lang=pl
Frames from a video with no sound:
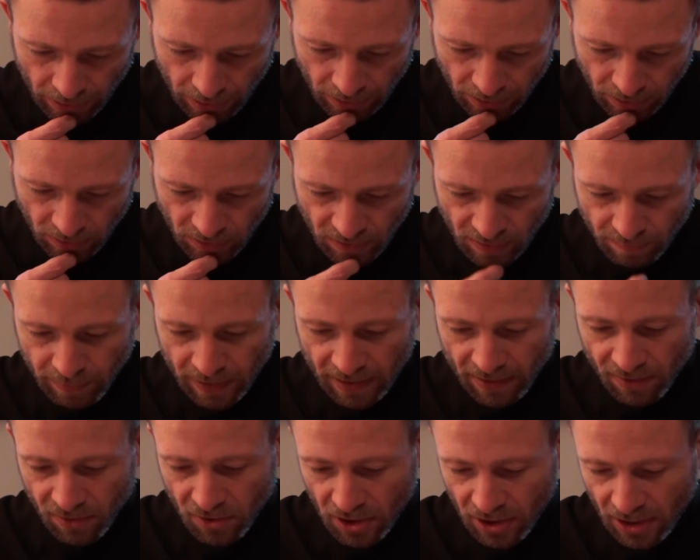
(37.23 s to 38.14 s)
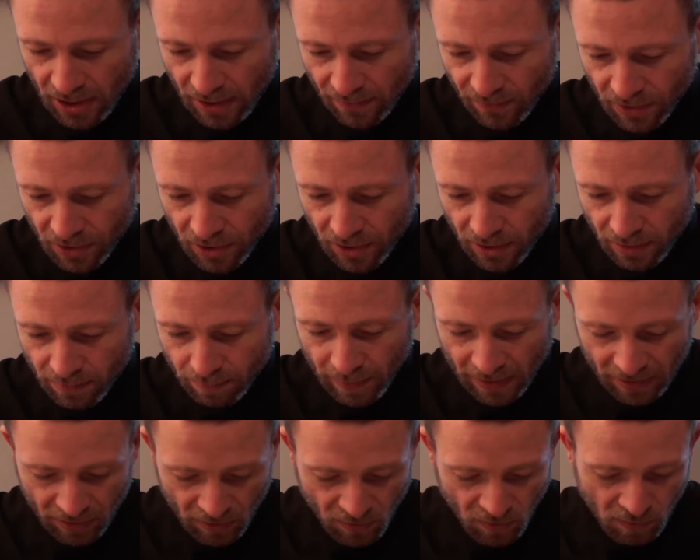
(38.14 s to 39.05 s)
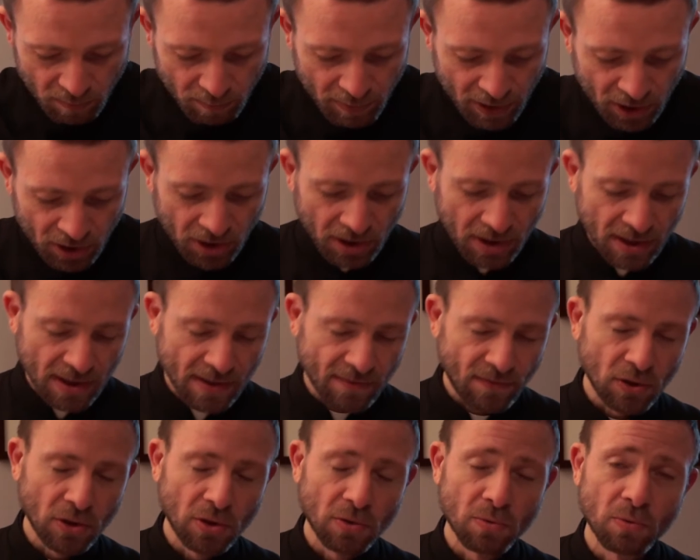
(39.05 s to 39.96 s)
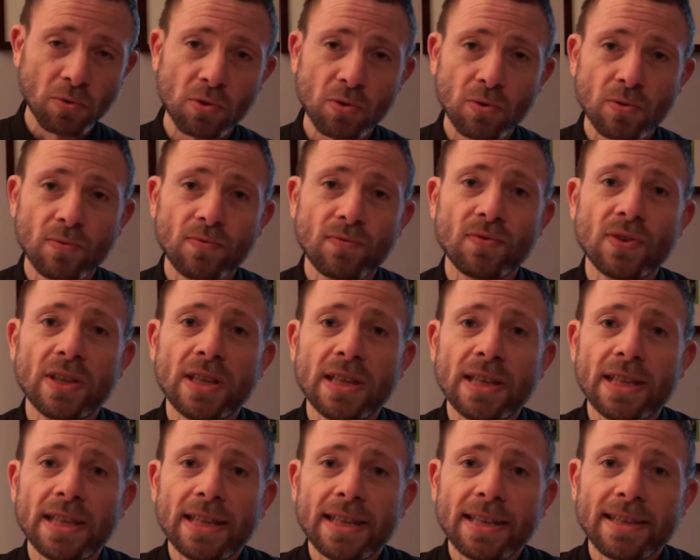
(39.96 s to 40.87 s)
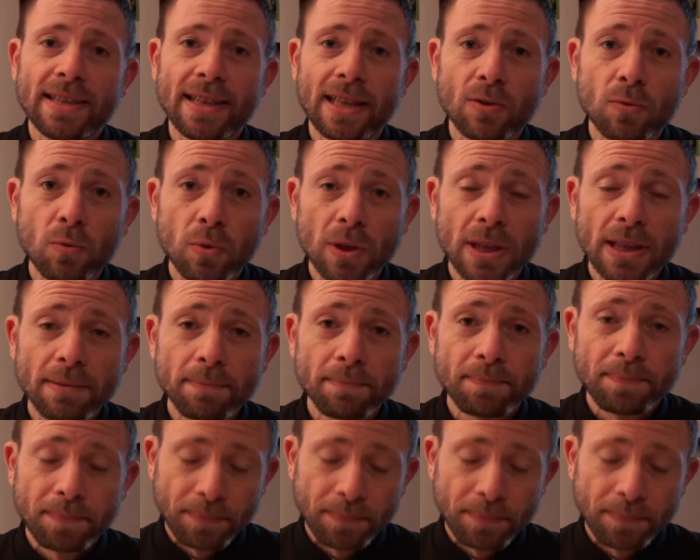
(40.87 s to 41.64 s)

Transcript: że to jest bardzo ciekawe, że Pan Jezus bierze swoich uczniów na górę.